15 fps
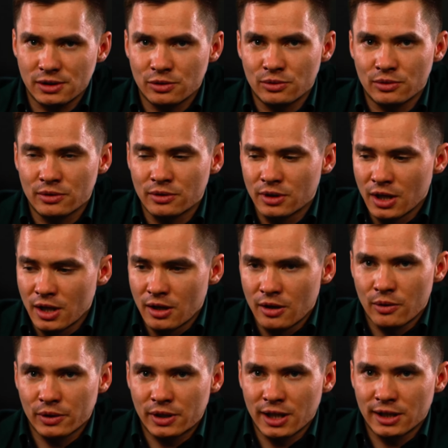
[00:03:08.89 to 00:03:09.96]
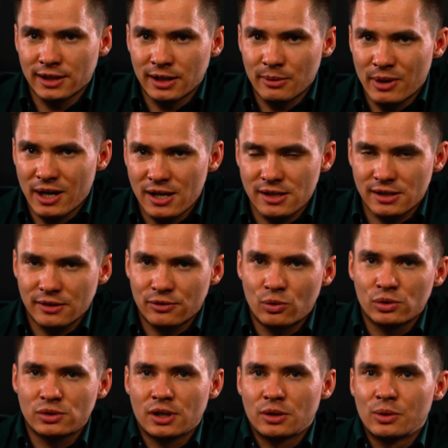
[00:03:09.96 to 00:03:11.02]
Но, окей, она нам кажется
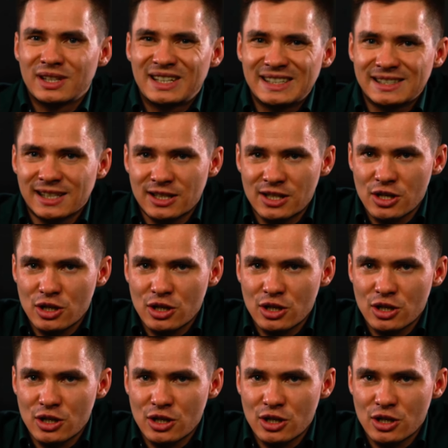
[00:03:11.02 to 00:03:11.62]
вкусной, но это не значит,